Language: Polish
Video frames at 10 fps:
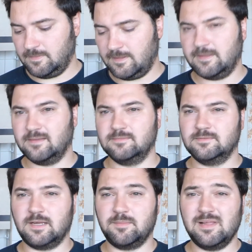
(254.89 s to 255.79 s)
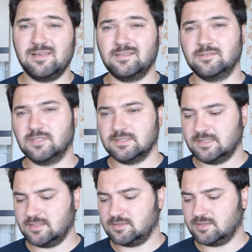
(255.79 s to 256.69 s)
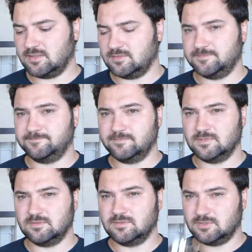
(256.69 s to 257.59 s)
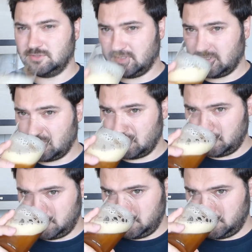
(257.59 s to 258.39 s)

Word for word: Takie karmelki, ciasteczka, coś takiego.